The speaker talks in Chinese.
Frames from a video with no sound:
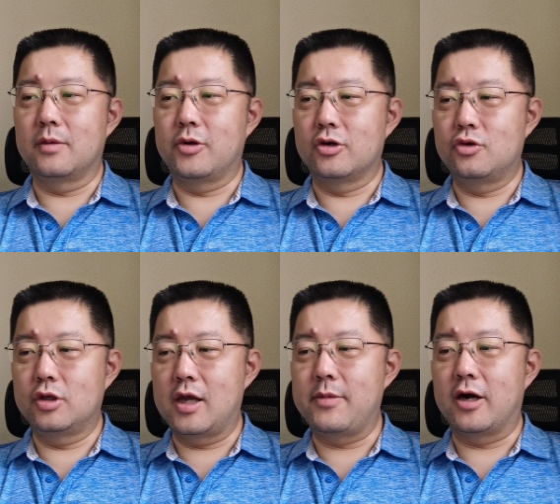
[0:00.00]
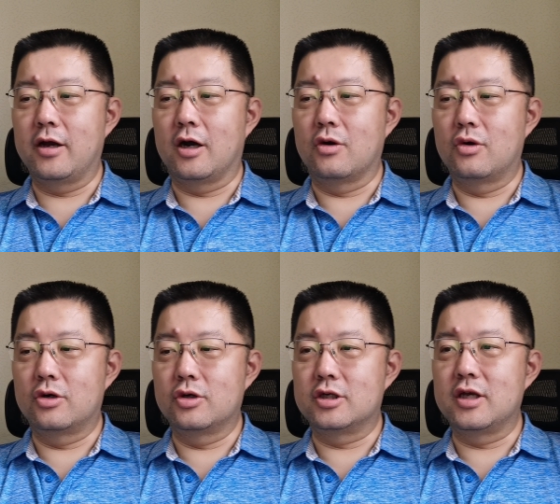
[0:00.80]
比如去店面也好，或
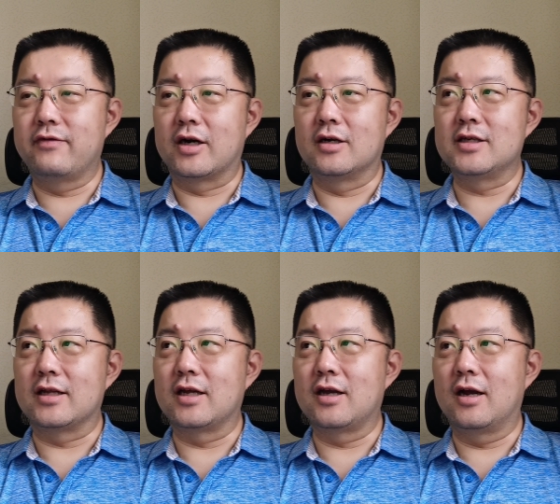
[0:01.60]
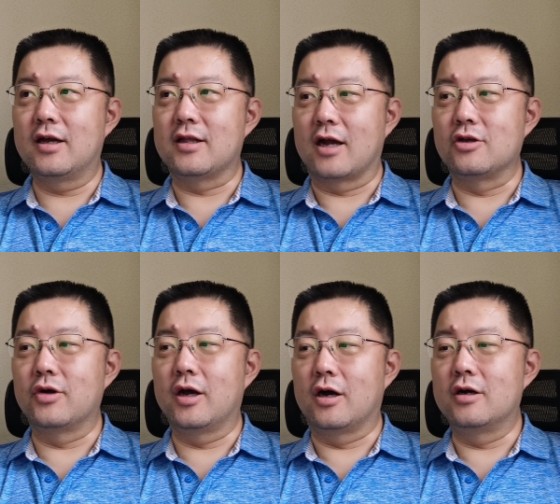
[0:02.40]
者说直接网上下单，他来给你拿
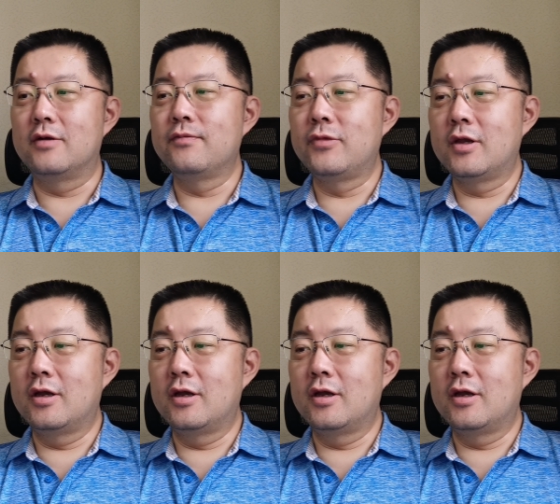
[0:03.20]
走也好，